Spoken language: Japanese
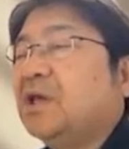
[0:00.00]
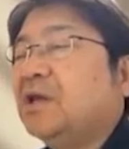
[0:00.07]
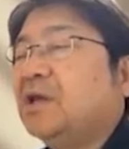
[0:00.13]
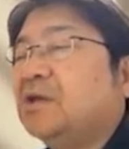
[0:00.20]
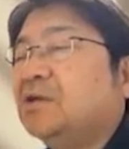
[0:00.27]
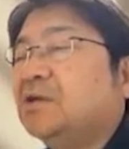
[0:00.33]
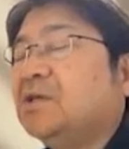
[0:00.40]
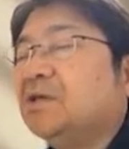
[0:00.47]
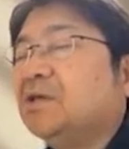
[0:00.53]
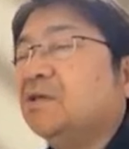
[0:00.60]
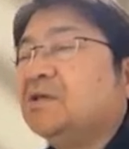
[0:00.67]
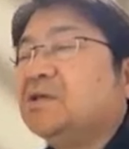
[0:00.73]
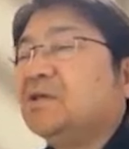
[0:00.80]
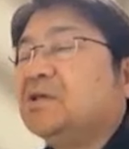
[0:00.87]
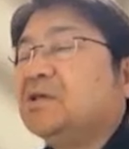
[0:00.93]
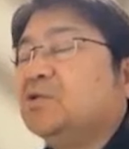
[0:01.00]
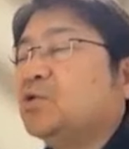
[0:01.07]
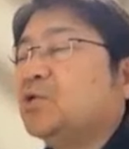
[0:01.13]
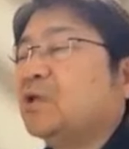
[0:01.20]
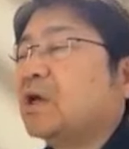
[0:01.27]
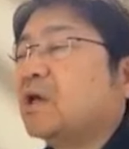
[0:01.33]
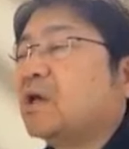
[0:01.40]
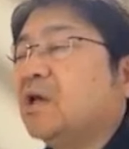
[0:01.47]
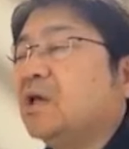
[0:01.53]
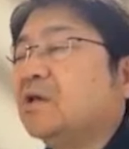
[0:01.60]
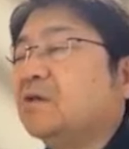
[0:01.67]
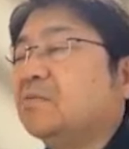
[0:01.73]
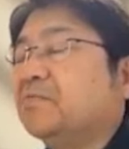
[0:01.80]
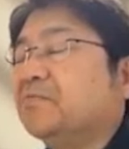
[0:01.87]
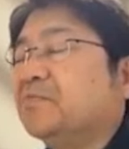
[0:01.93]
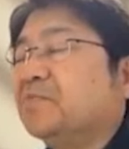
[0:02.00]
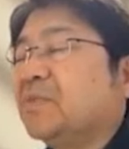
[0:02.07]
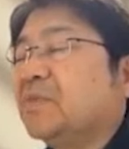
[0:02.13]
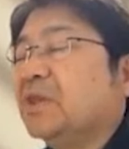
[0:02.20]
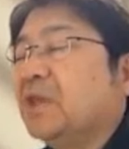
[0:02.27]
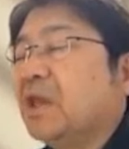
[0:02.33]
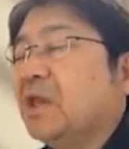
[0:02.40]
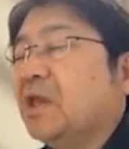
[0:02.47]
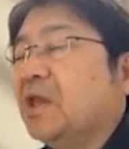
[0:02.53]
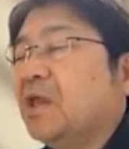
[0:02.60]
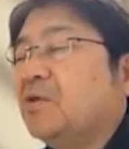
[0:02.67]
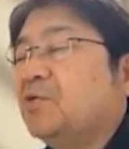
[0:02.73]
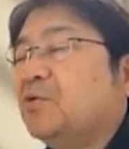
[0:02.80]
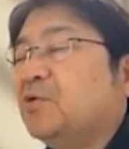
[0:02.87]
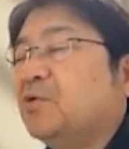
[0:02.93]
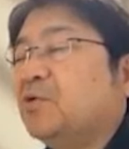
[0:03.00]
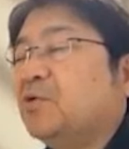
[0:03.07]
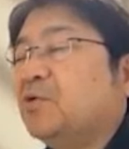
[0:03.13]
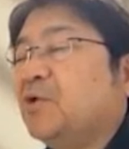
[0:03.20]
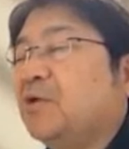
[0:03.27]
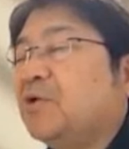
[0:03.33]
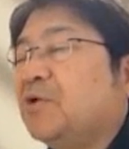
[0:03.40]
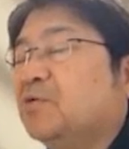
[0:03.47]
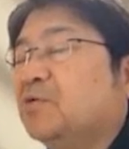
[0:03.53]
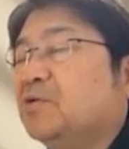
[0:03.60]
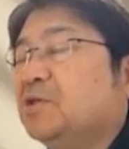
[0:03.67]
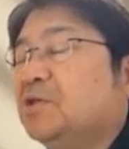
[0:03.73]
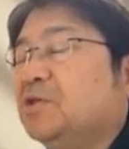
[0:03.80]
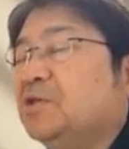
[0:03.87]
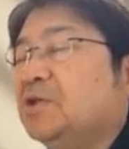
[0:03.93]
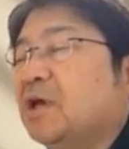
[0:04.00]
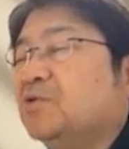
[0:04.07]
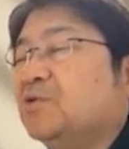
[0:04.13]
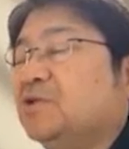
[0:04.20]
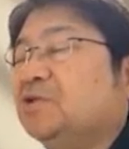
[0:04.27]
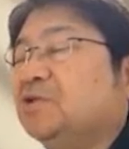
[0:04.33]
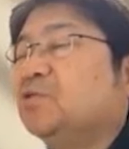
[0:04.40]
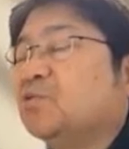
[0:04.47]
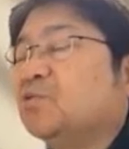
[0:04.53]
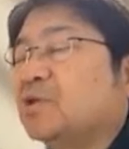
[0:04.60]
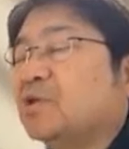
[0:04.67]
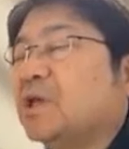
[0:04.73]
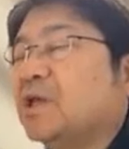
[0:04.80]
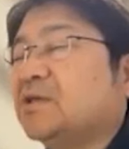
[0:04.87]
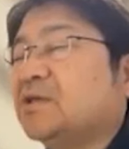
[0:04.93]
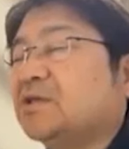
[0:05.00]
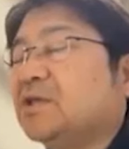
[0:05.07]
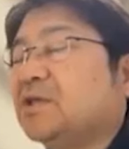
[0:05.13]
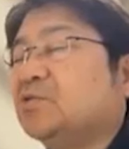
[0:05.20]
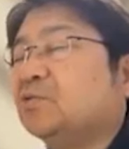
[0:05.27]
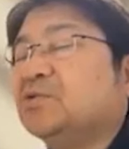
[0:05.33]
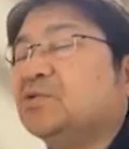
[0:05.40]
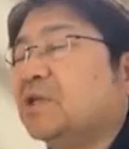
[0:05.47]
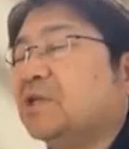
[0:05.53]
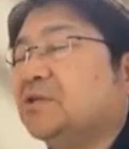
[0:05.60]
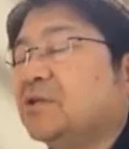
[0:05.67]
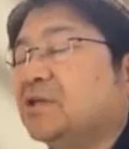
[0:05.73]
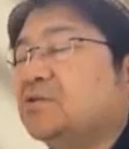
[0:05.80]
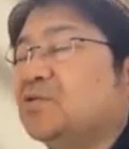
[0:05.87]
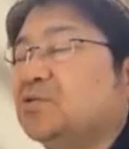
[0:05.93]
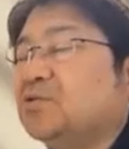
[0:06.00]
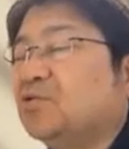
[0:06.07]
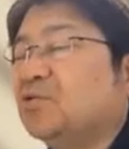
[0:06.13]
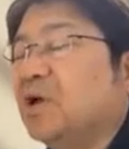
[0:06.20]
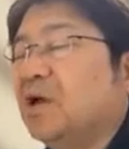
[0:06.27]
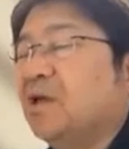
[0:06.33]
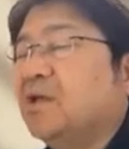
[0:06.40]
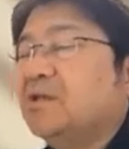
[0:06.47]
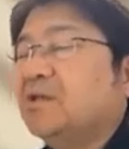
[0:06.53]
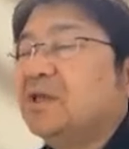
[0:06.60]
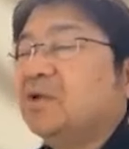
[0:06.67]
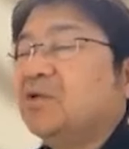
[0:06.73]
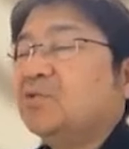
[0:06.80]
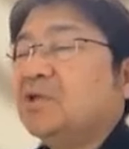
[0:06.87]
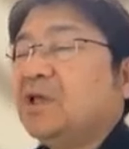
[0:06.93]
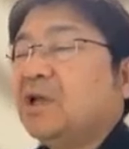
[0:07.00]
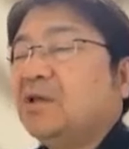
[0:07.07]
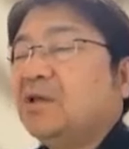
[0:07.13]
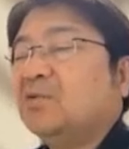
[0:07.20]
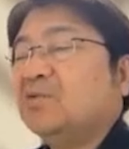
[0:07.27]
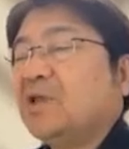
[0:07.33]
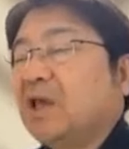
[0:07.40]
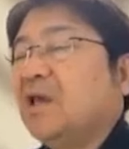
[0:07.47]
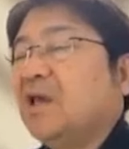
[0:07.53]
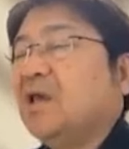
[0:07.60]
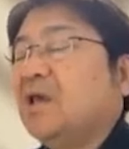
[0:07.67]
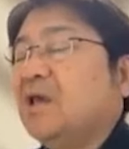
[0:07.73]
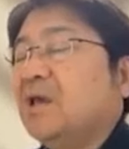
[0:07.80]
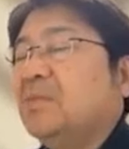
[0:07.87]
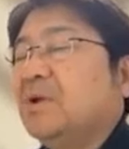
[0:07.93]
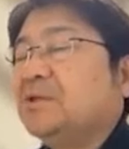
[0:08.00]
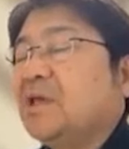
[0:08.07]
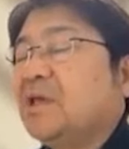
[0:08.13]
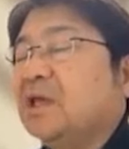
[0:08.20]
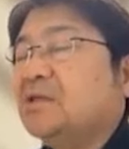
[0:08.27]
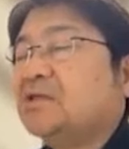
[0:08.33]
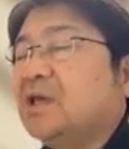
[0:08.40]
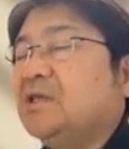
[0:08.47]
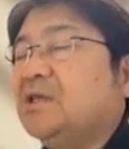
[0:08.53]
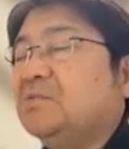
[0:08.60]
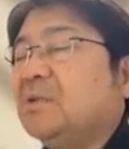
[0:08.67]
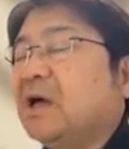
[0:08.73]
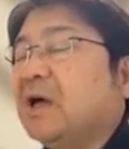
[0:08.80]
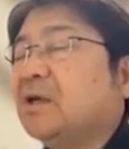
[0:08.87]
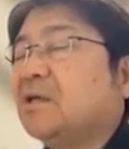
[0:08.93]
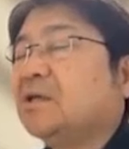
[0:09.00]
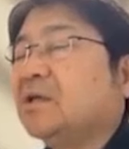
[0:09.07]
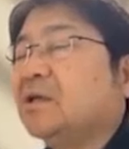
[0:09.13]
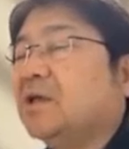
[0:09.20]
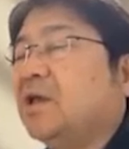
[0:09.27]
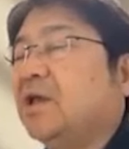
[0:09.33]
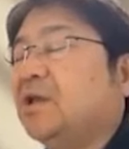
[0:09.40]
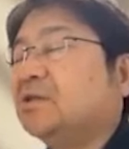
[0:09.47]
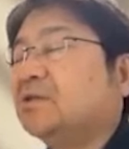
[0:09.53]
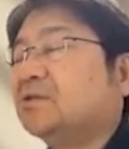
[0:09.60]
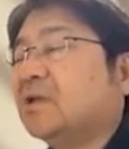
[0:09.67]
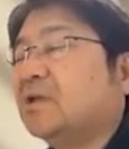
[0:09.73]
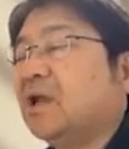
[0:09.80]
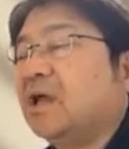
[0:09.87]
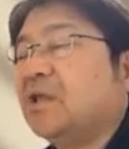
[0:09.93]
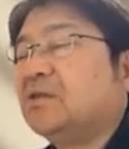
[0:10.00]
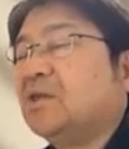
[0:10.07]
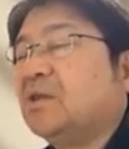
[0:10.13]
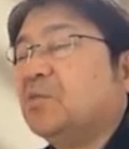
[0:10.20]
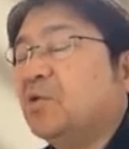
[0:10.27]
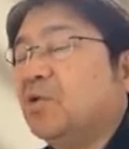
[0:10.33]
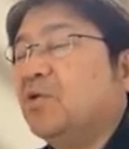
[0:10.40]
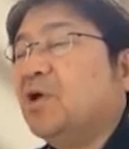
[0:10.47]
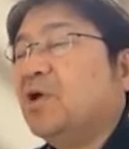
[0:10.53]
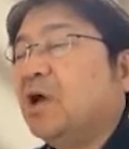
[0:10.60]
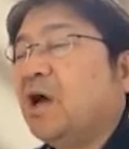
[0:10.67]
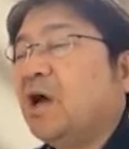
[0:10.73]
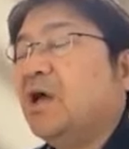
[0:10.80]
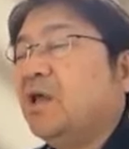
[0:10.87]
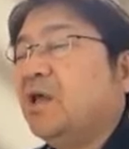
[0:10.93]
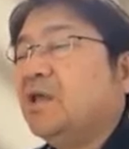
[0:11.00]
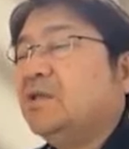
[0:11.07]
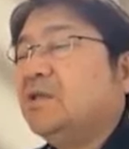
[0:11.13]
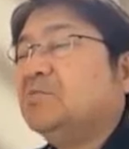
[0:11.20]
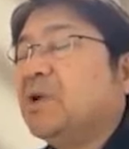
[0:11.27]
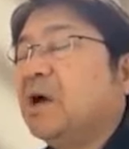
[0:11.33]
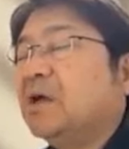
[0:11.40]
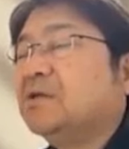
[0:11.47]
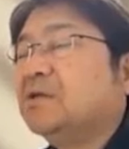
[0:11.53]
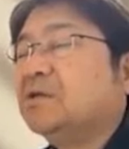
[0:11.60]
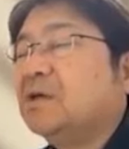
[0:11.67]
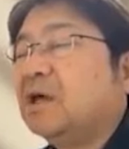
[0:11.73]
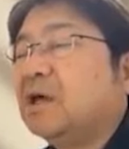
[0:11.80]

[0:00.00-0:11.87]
エネルギー軌道だけで1濃度で計算して、全然そういうのは性能出ないので、まあ、せいぜい2万並列ぐらいあっても、2万